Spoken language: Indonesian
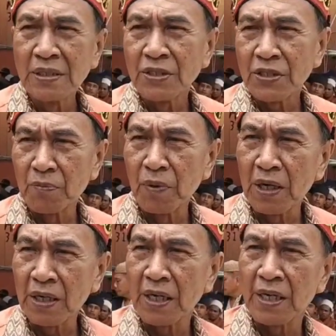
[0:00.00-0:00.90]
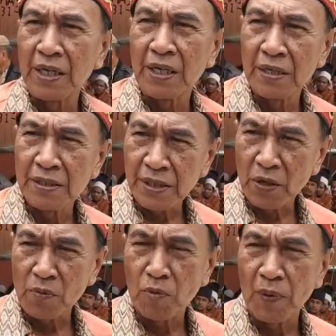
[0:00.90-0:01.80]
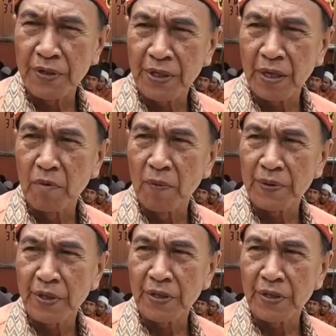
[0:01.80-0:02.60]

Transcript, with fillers: sebagai calon bupati Kabupaten